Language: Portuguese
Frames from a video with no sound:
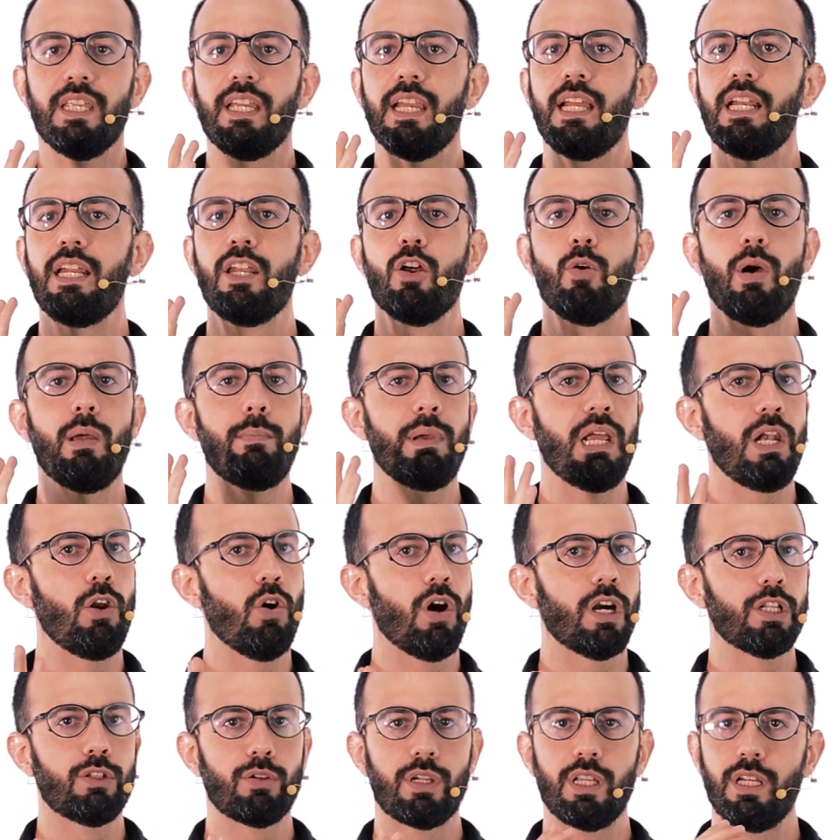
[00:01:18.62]
Ele não é
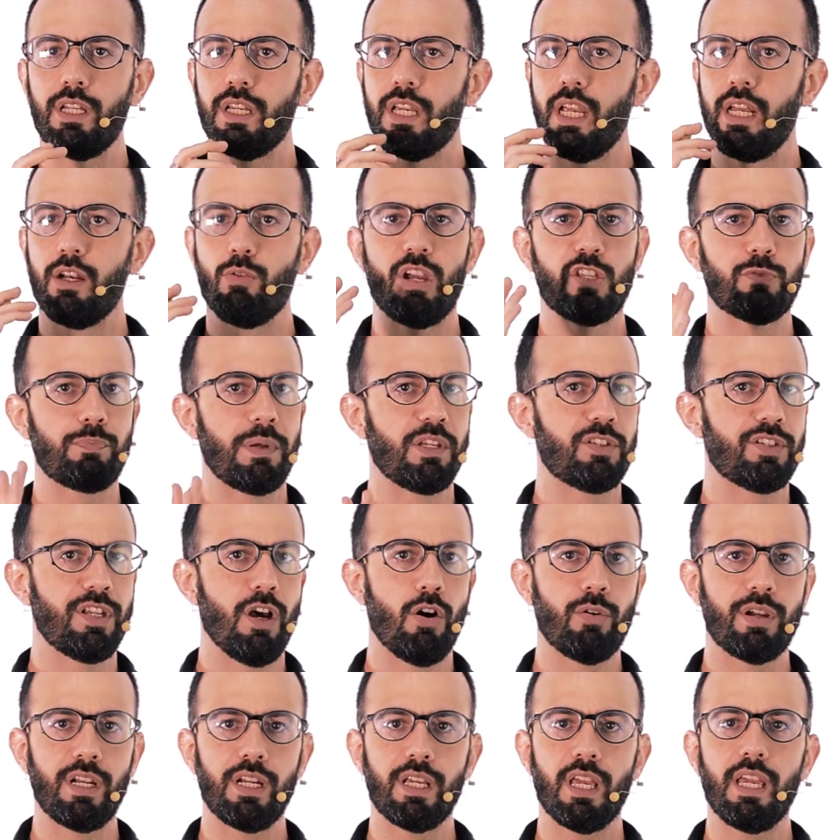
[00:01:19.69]
melhor do que ninguém, não é
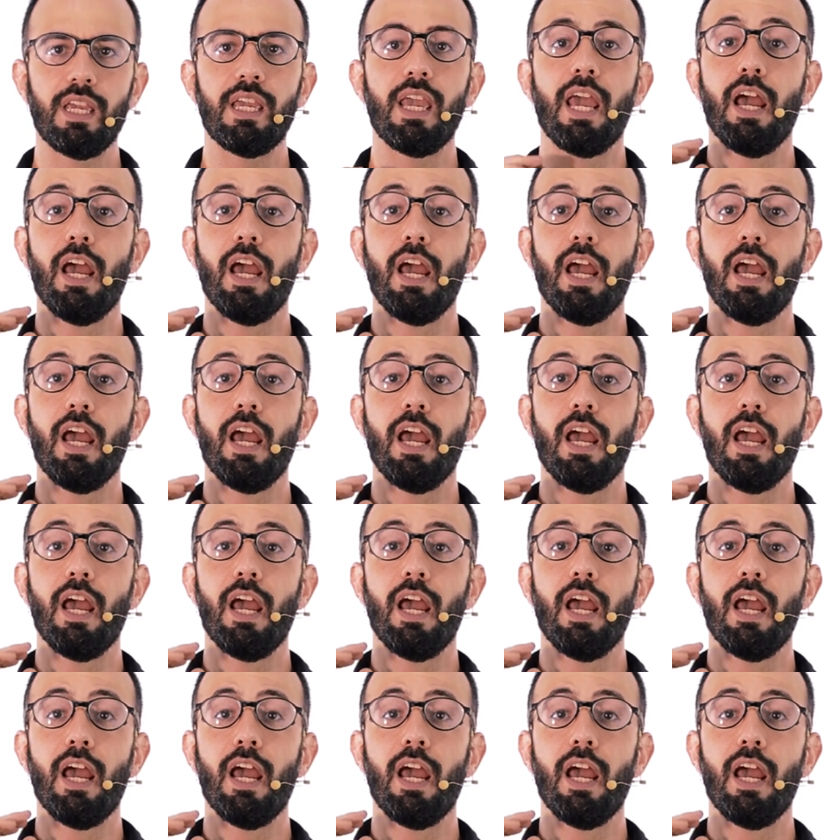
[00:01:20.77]
especial que ninguém,